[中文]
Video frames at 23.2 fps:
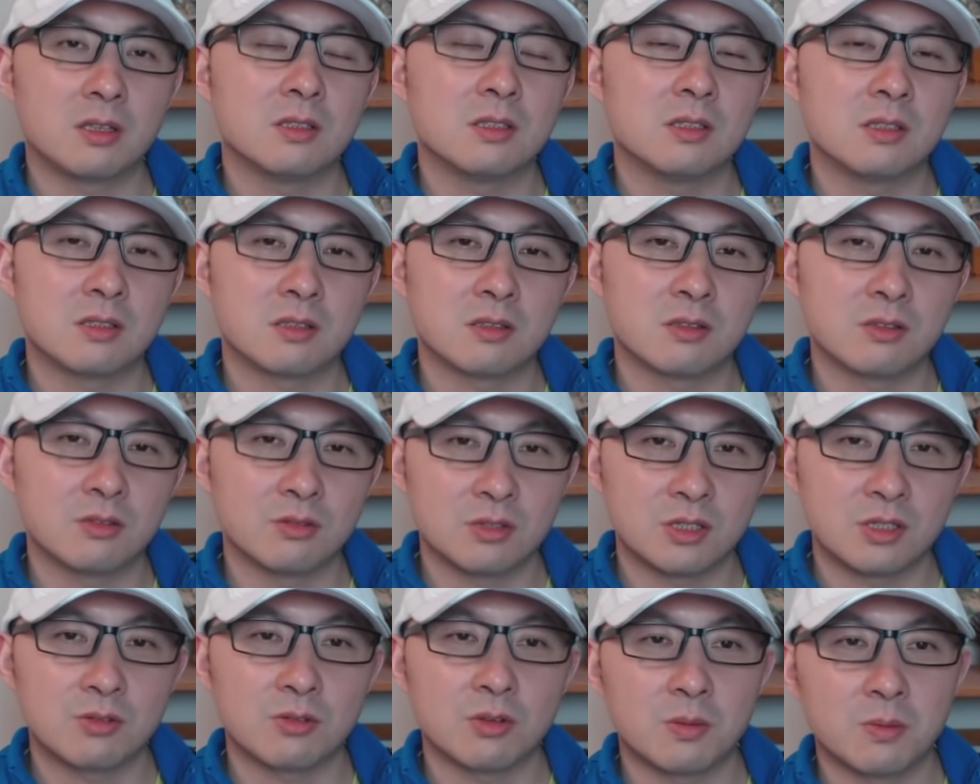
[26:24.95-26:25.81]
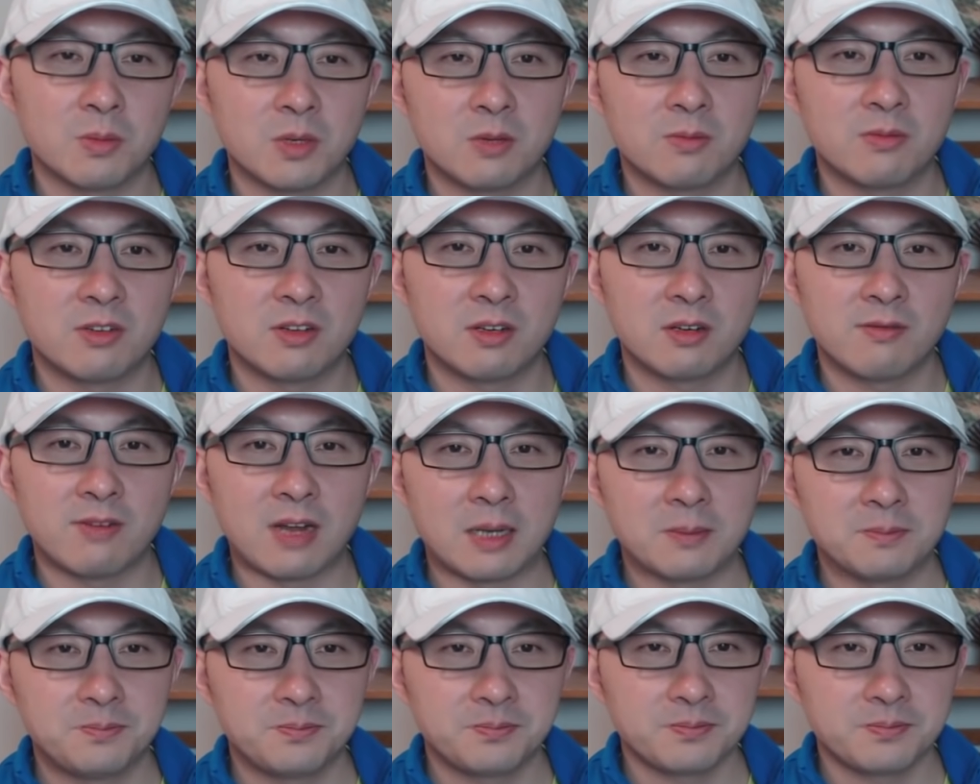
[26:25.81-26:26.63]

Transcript: 他的意思是有一些选票不合法，